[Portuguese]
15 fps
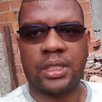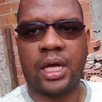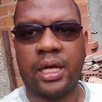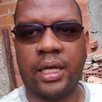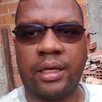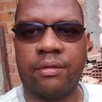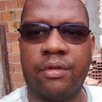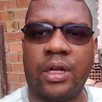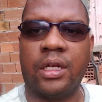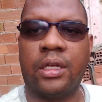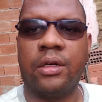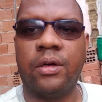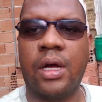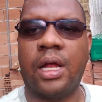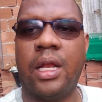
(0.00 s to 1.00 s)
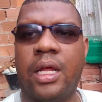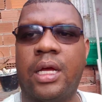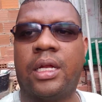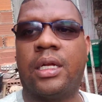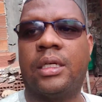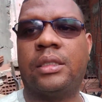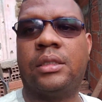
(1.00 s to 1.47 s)
aí. Valeu,
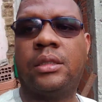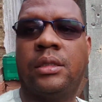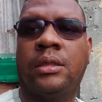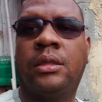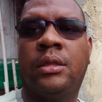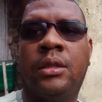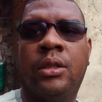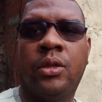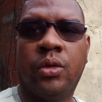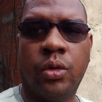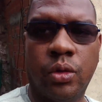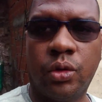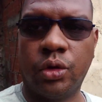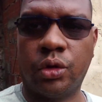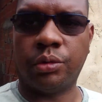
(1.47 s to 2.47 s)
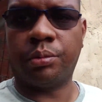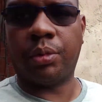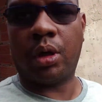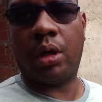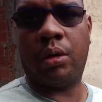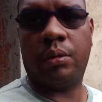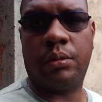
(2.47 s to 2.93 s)
galera. Tudo de
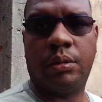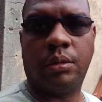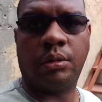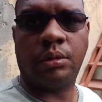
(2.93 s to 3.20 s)
bom.